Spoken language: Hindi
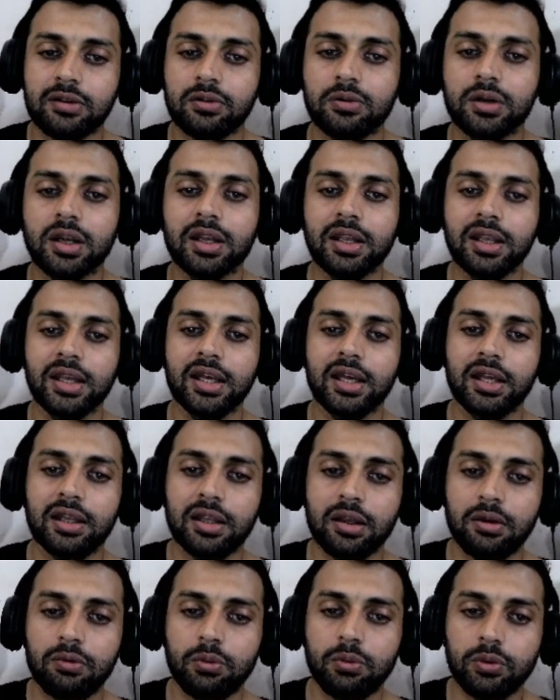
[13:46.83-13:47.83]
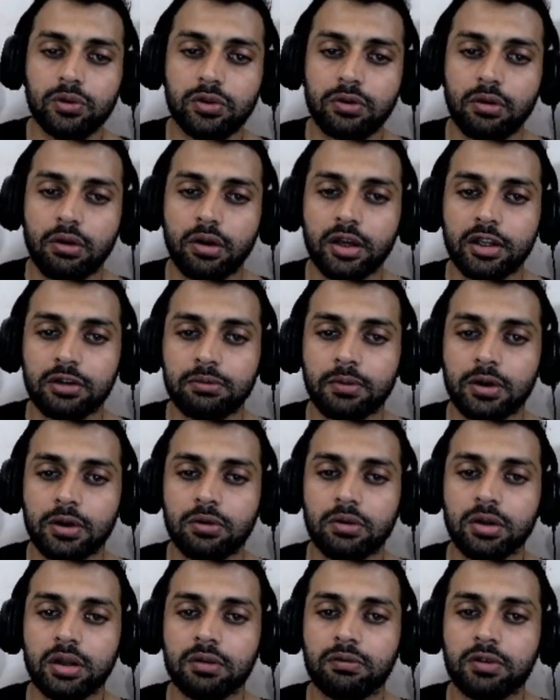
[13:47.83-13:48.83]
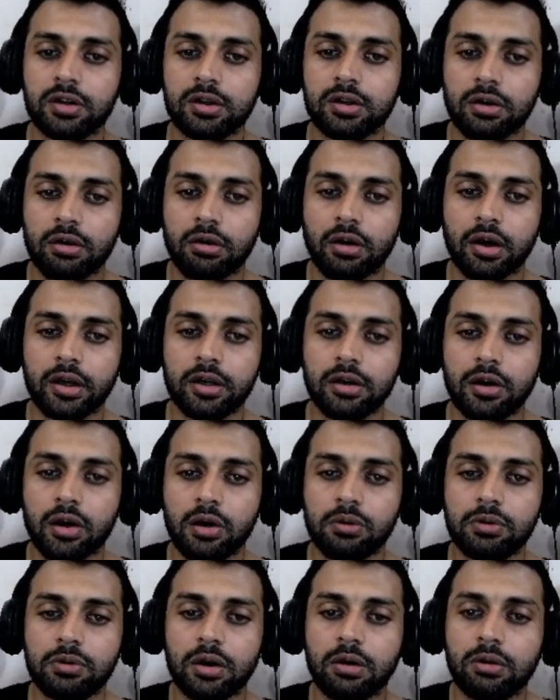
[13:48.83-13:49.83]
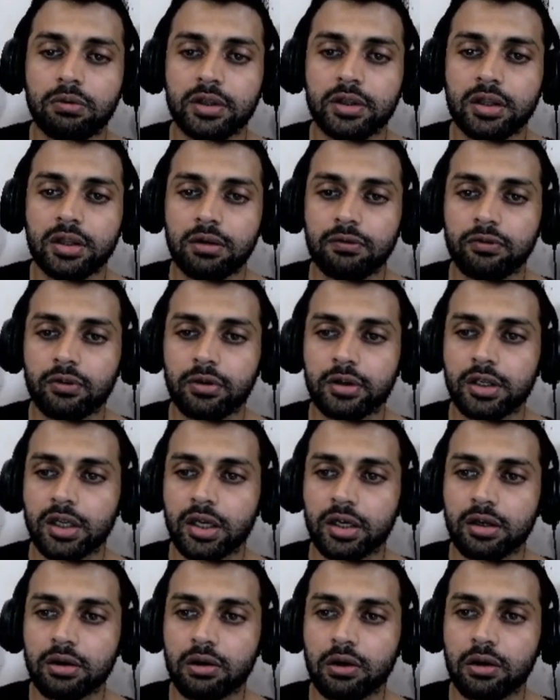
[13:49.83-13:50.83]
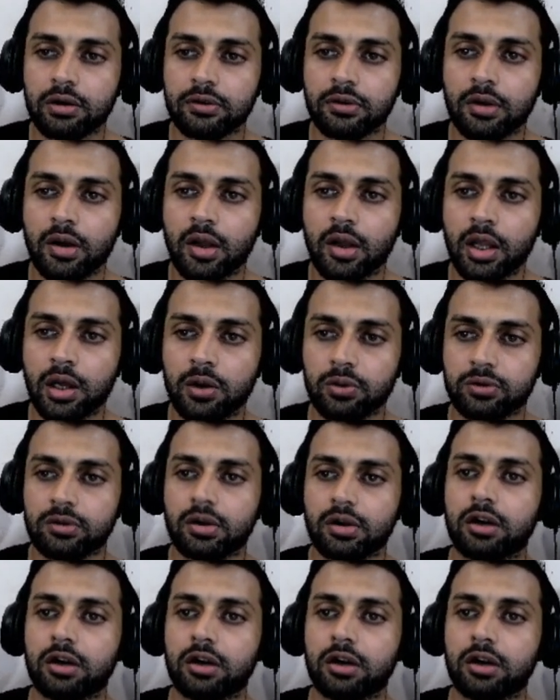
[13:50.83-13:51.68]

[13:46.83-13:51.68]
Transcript: तो नहीं है कि वो उस कॉइन्स में कोई विदड्रॉ ही ना हुआ हो विद इन फोर्टी एट आवर्स उसका